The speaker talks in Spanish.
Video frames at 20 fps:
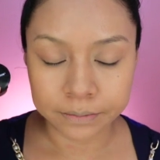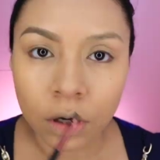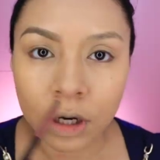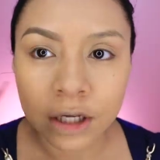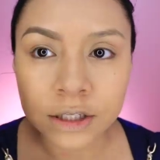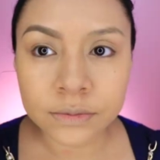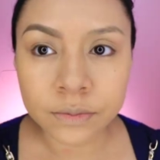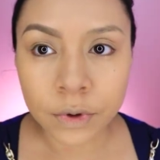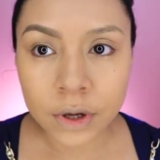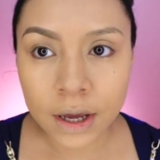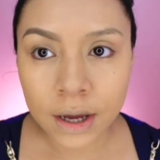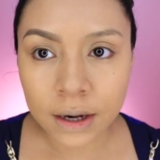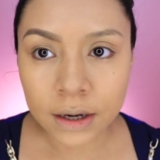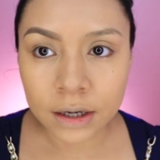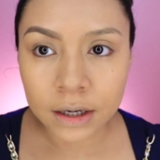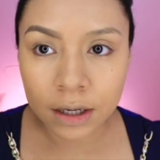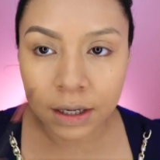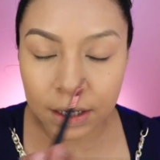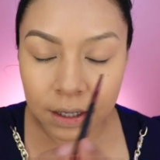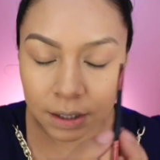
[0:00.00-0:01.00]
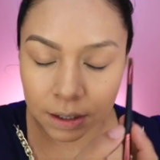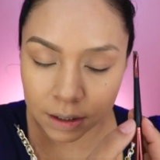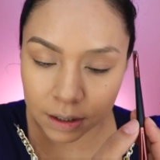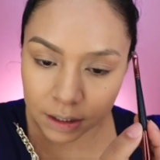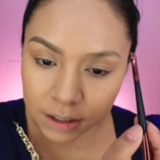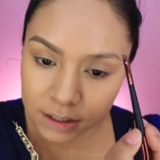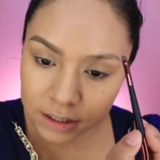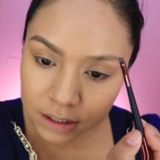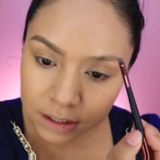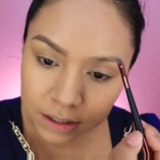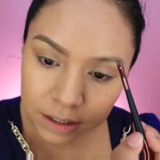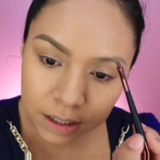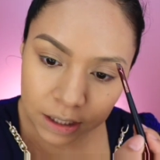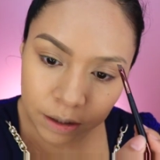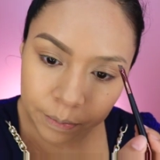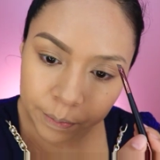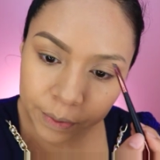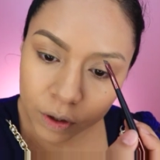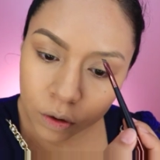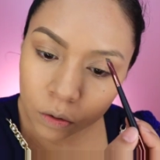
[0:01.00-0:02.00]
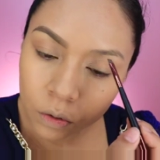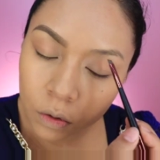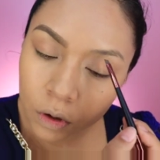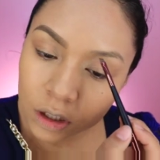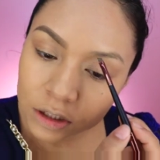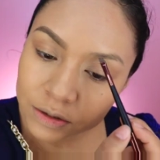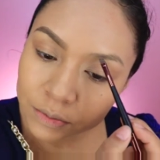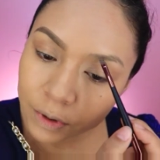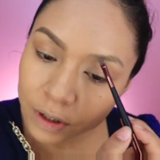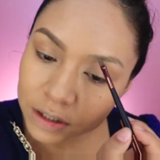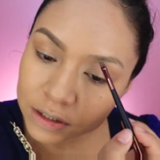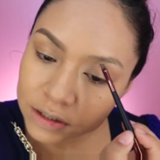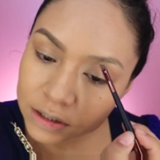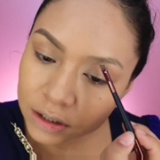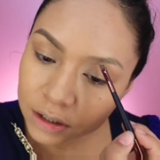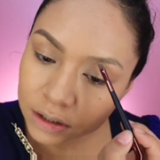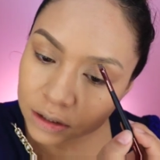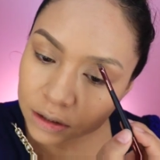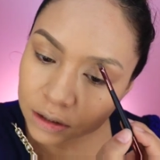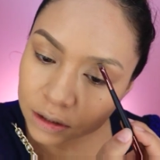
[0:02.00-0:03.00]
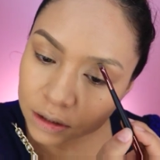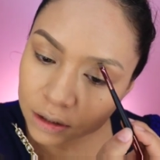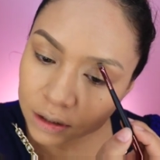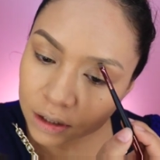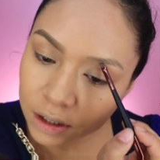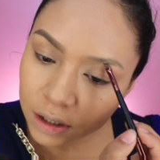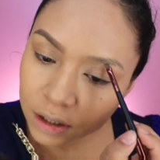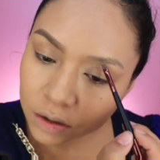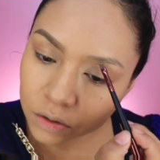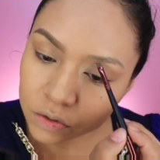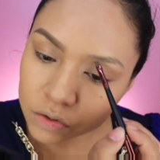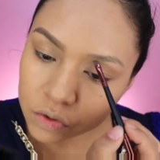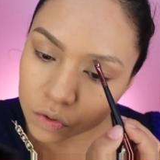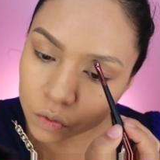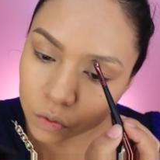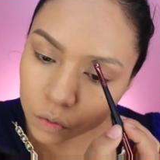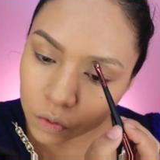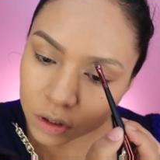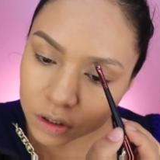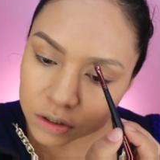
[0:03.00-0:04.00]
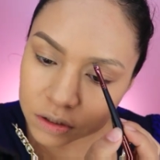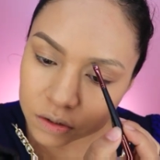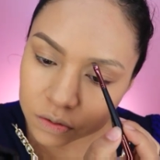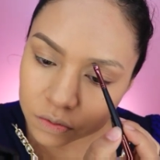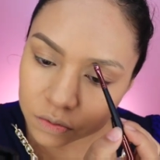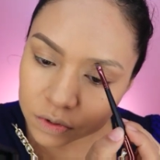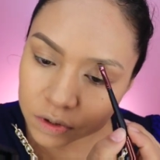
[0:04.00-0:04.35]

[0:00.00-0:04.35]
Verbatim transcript: Las voy a, rellenar, pero no las voy a hacer tan oscuras.